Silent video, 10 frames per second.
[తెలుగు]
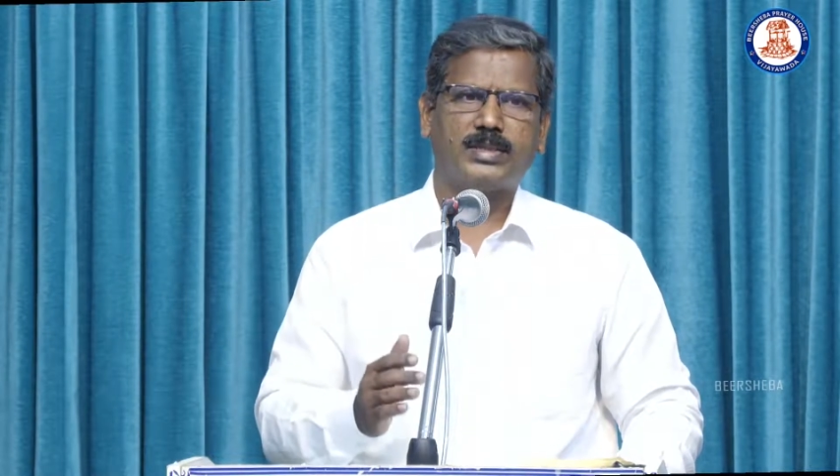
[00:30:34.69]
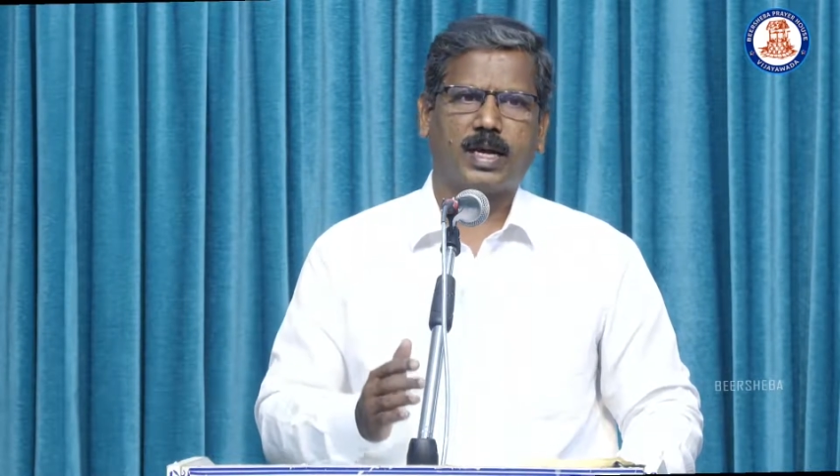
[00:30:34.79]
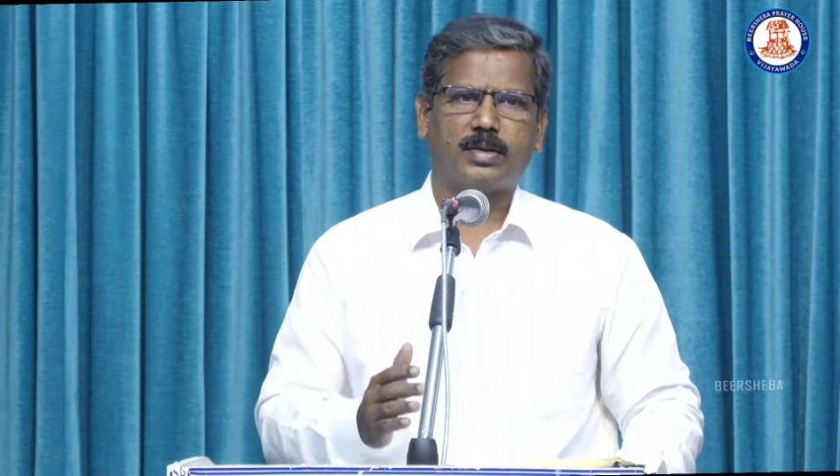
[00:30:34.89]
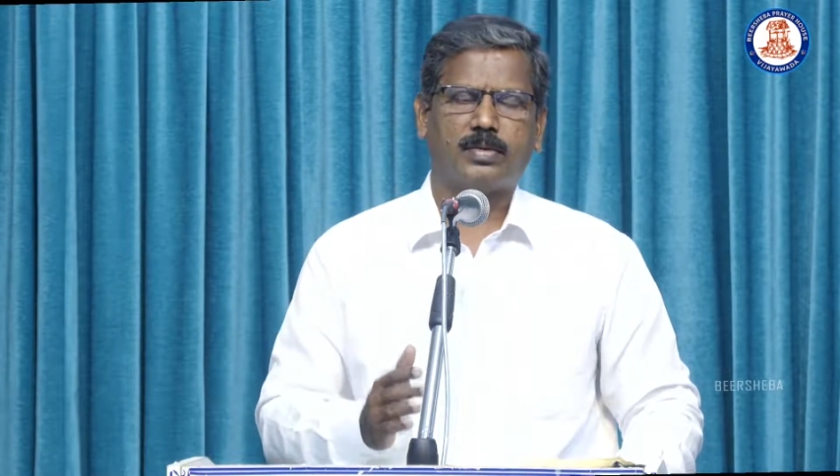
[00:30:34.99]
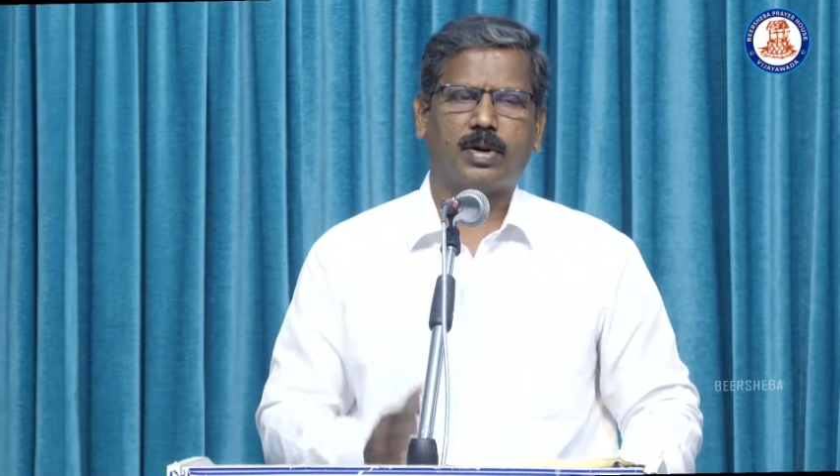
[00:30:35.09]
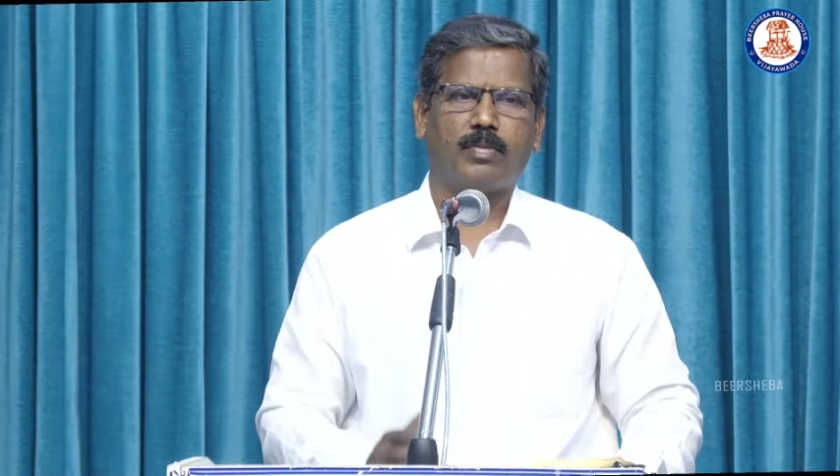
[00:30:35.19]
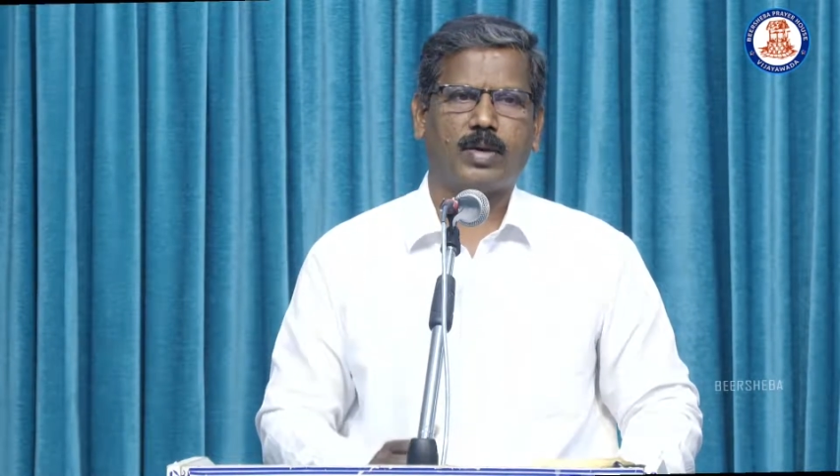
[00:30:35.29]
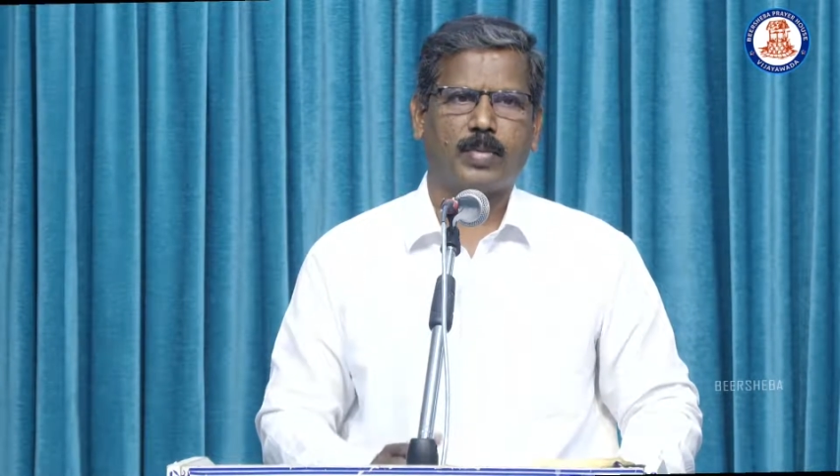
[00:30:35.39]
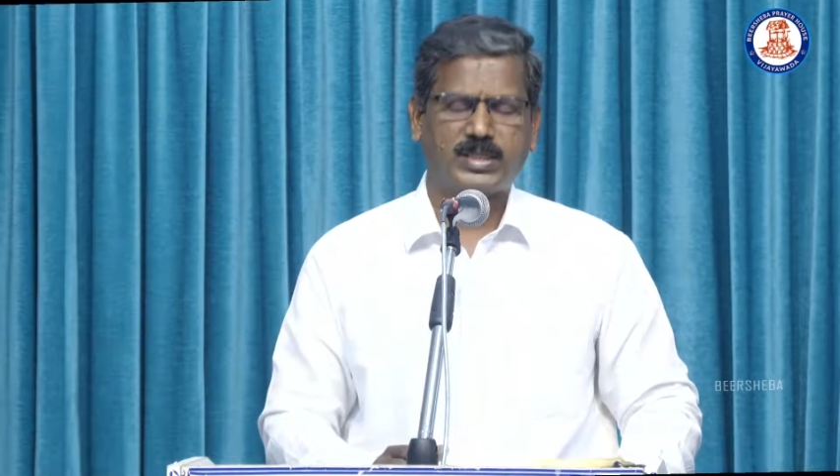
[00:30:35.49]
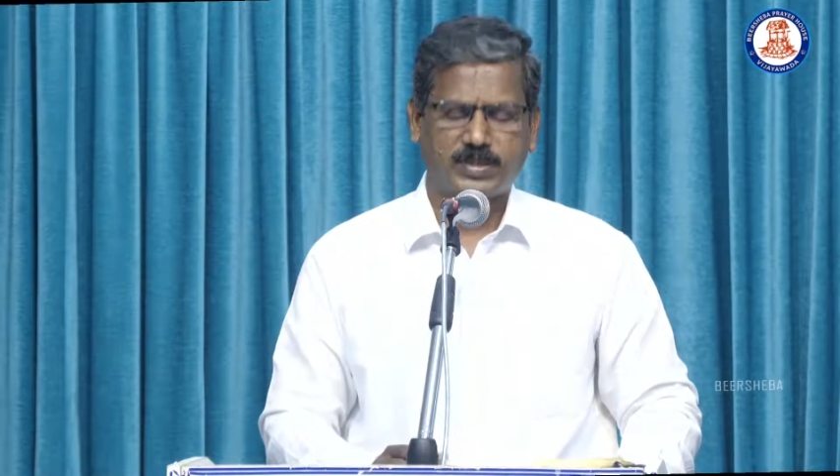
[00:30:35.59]
సంగతిని కూడా వారు
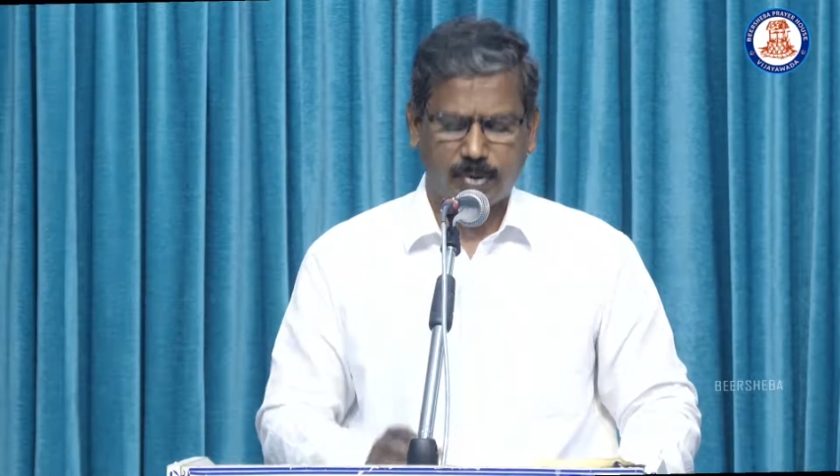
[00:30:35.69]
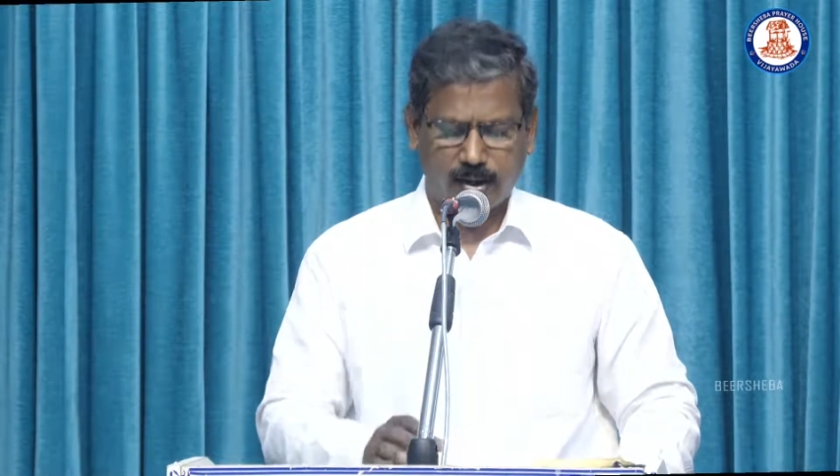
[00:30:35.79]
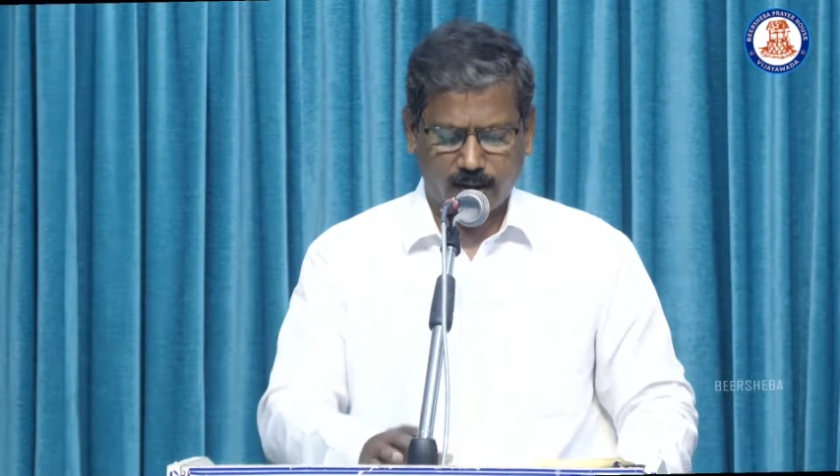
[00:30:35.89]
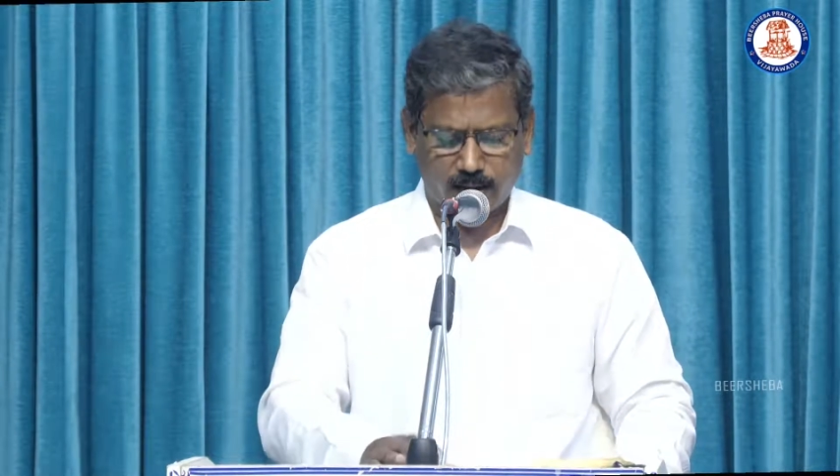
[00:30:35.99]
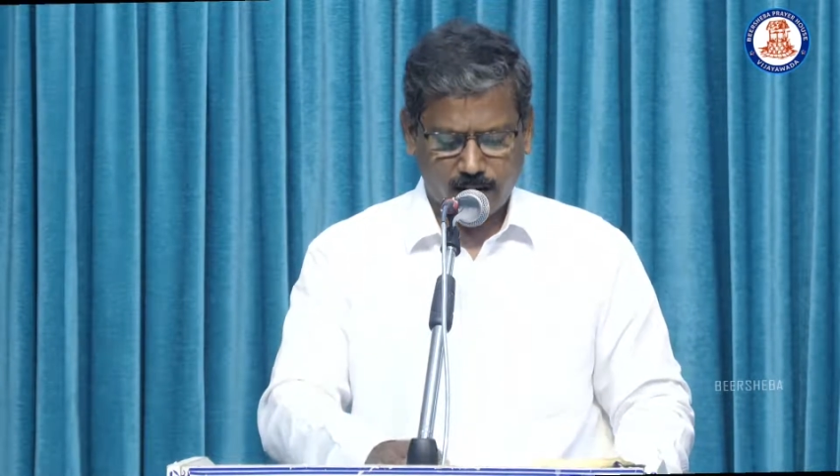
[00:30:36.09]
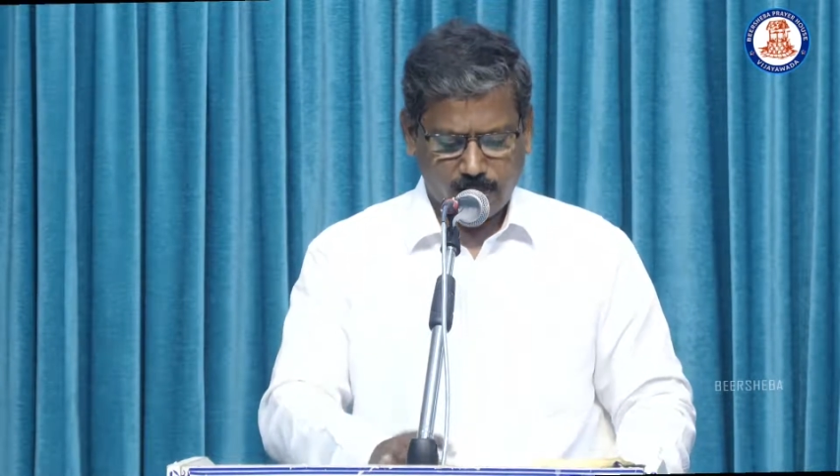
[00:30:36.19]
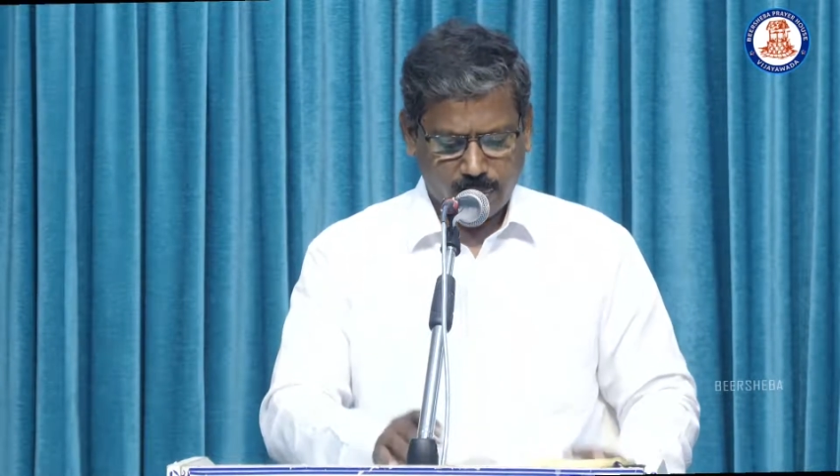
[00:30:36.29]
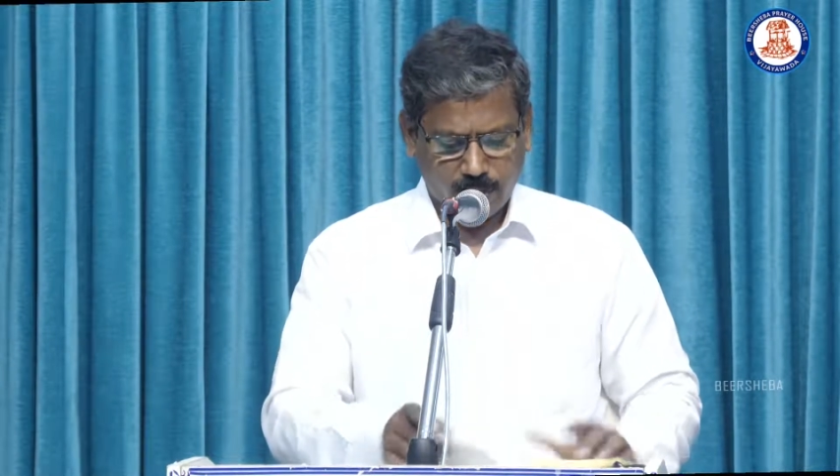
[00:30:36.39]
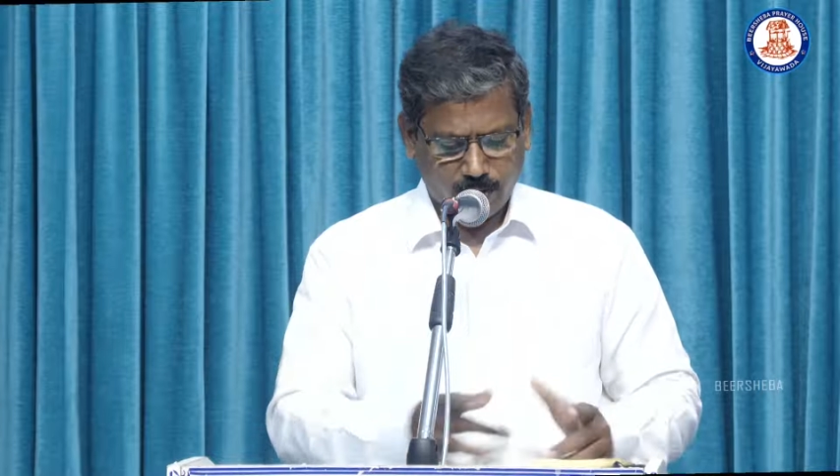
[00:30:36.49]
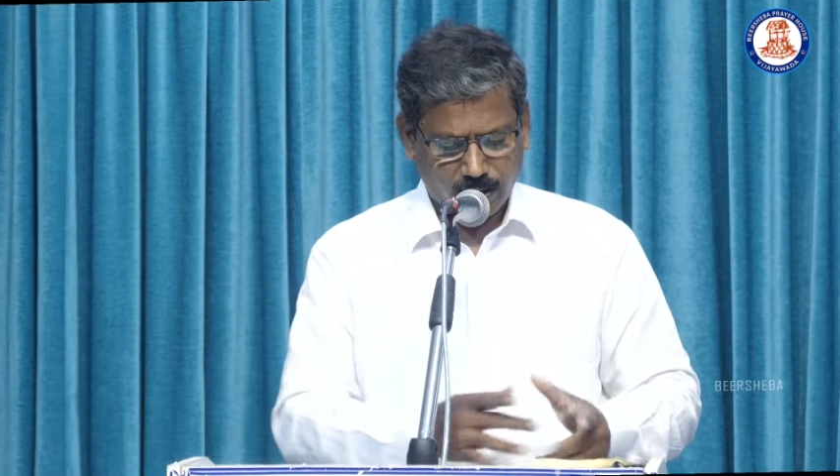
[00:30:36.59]
మర్చిపోయి
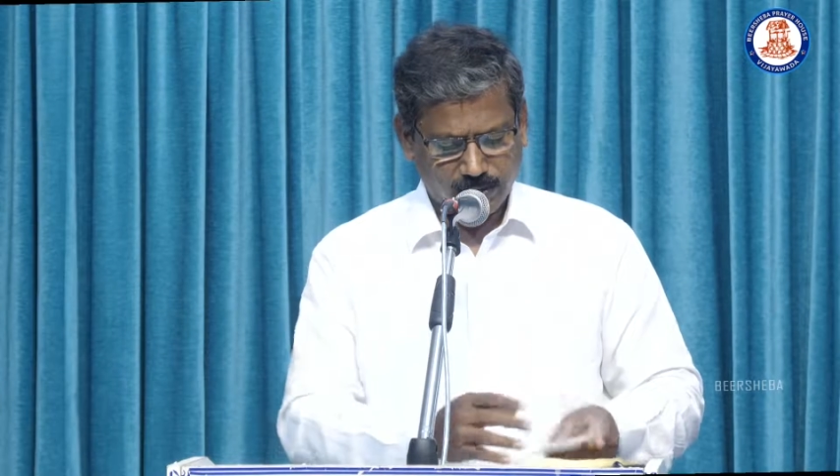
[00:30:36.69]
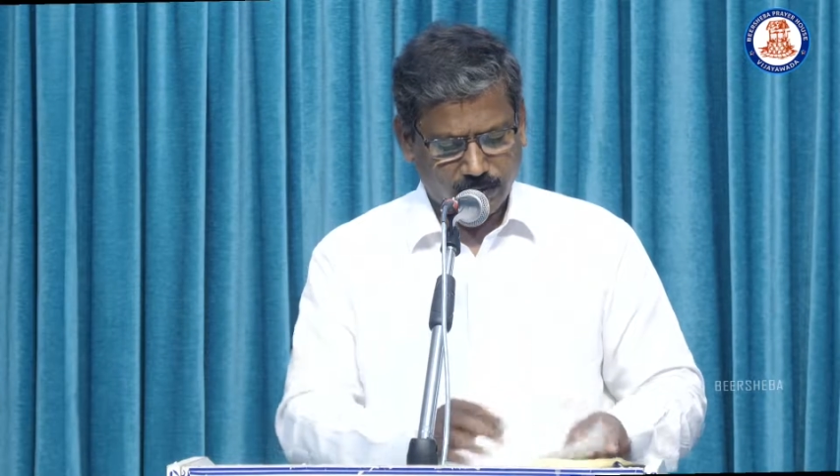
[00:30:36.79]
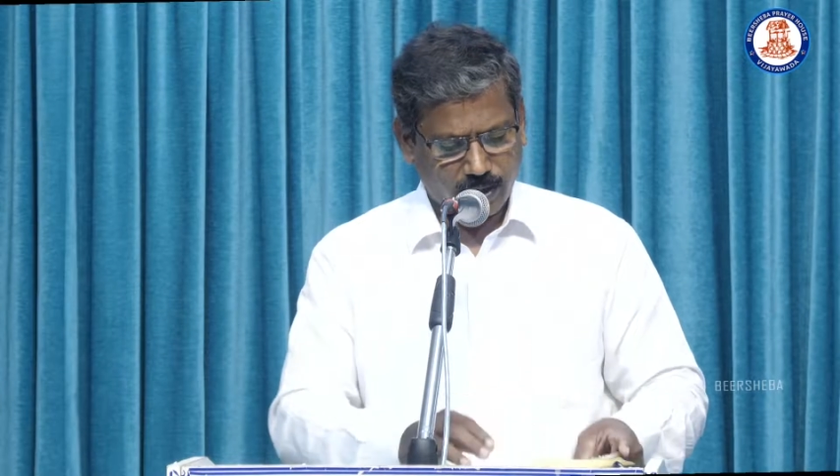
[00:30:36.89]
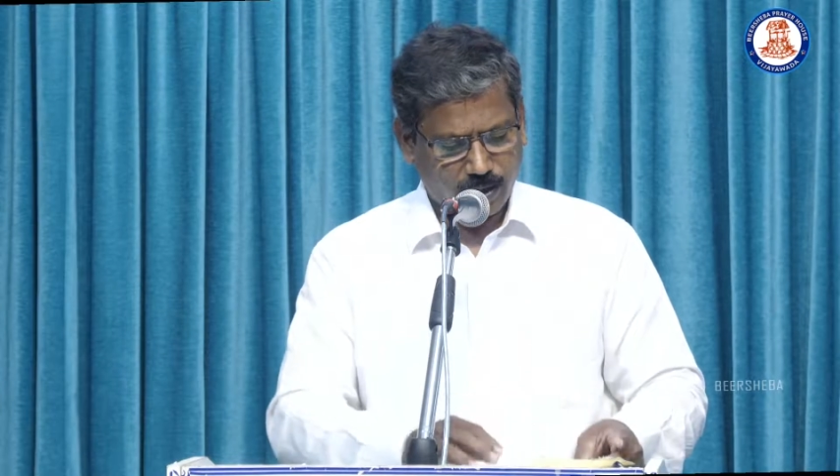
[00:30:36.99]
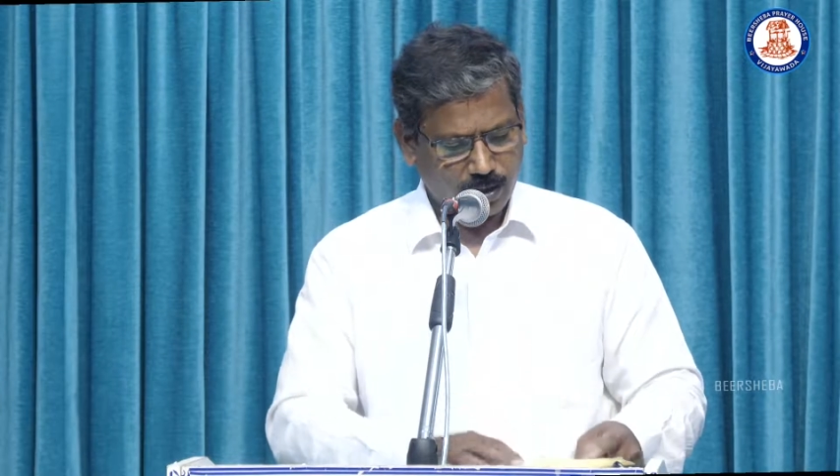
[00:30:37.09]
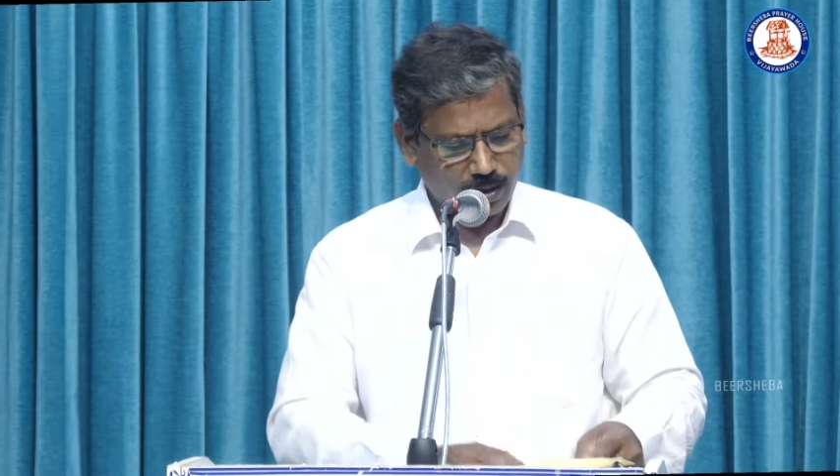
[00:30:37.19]
వారు చూడండి